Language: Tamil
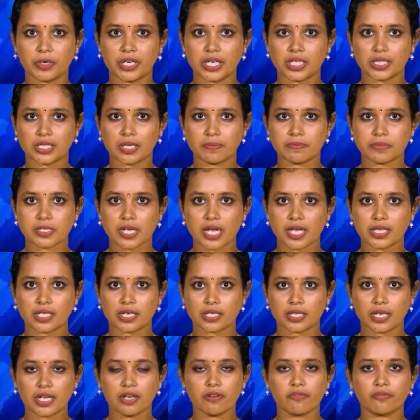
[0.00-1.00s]
பிடித்தம்
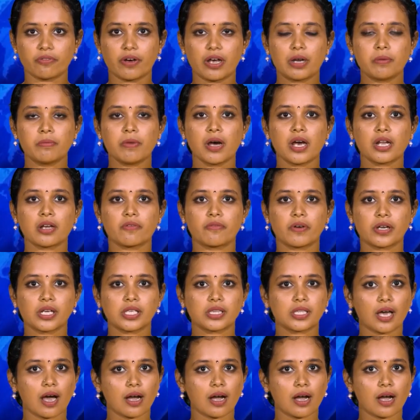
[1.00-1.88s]
செய்ததை வருமான வரி